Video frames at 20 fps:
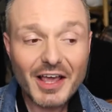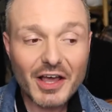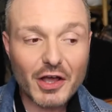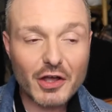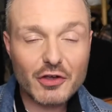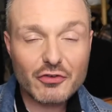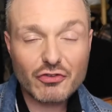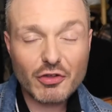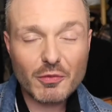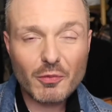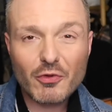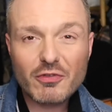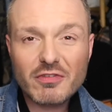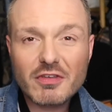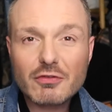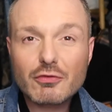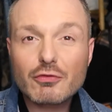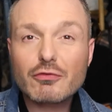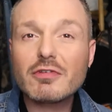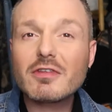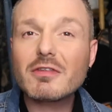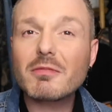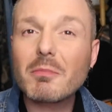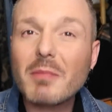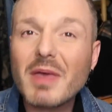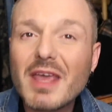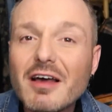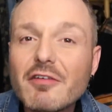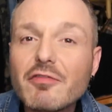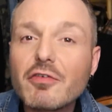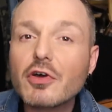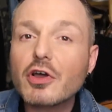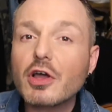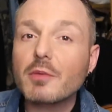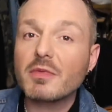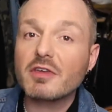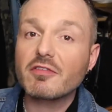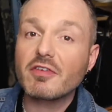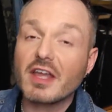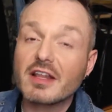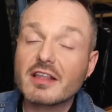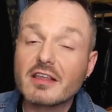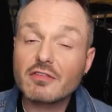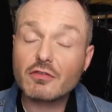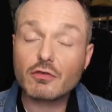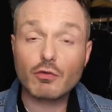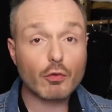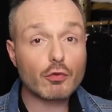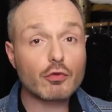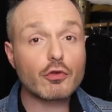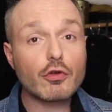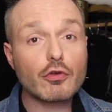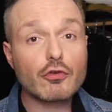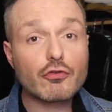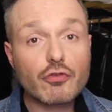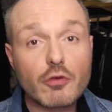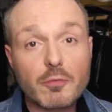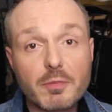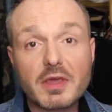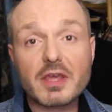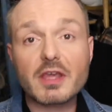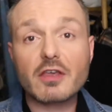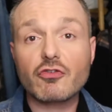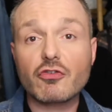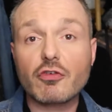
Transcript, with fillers: Euh, je te montre ça tout de suite, mais avant, comme il va être question de shopping,